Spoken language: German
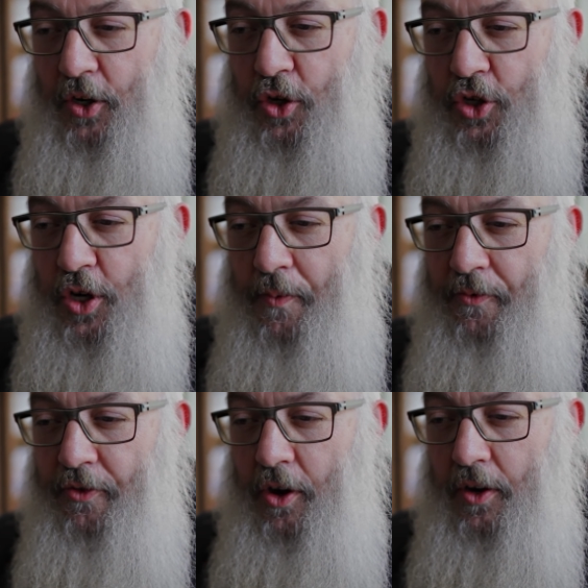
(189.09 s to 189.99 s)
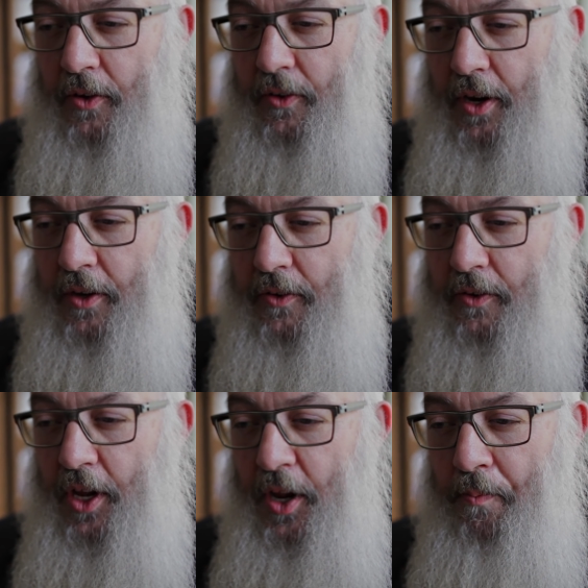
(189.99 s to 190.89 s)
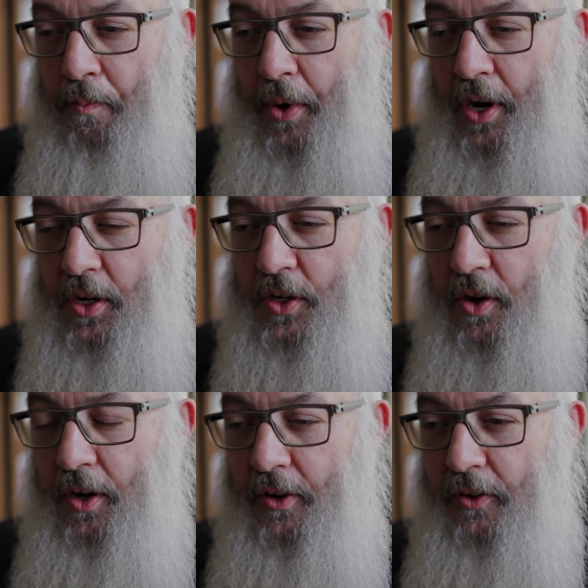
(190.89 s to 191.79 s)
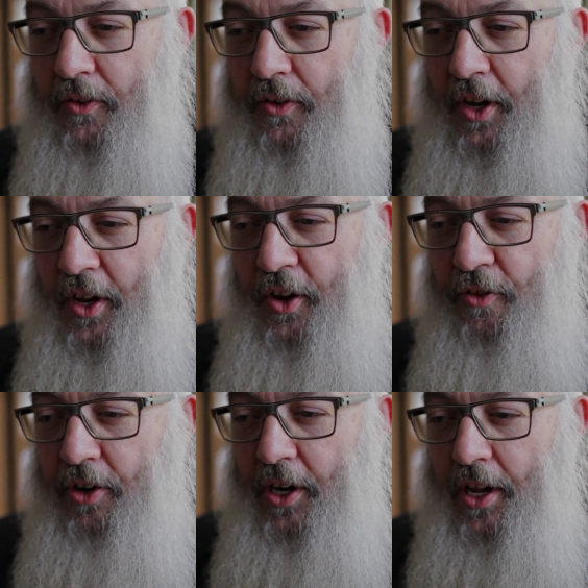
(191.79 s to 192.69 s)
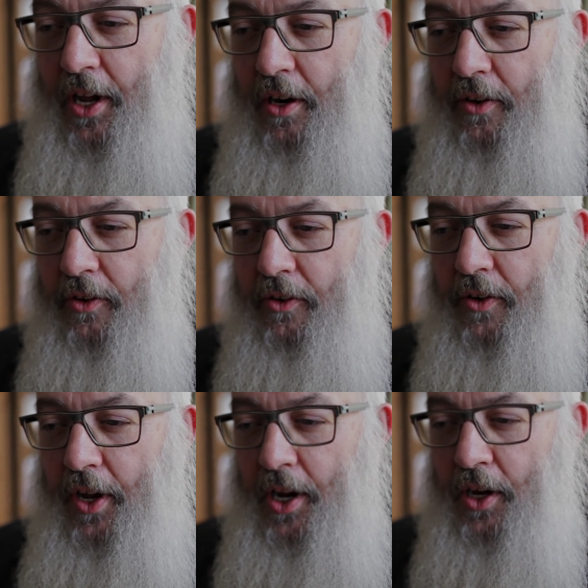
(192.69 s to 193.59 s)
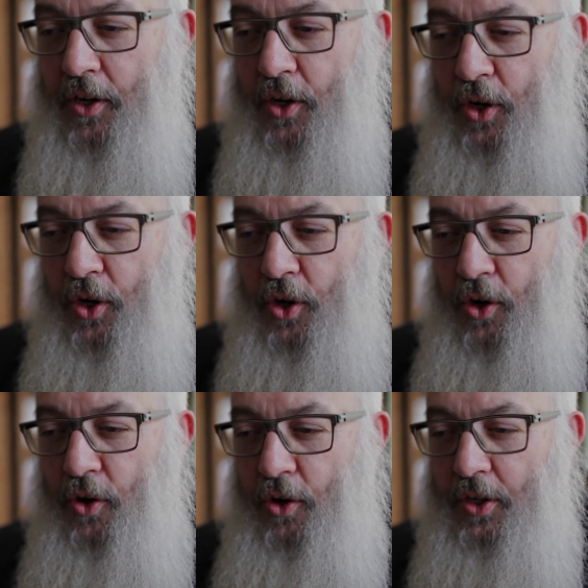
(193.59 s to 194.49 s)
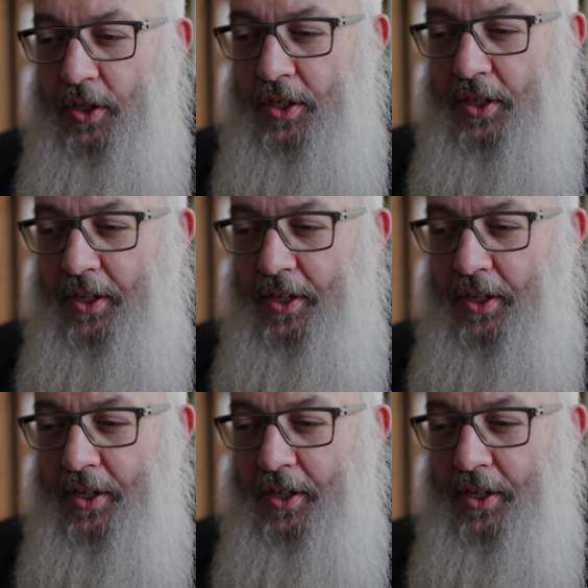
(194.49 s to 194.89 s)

Geschöpf Gottes, als Ebenbild Gottes von der Genesis her und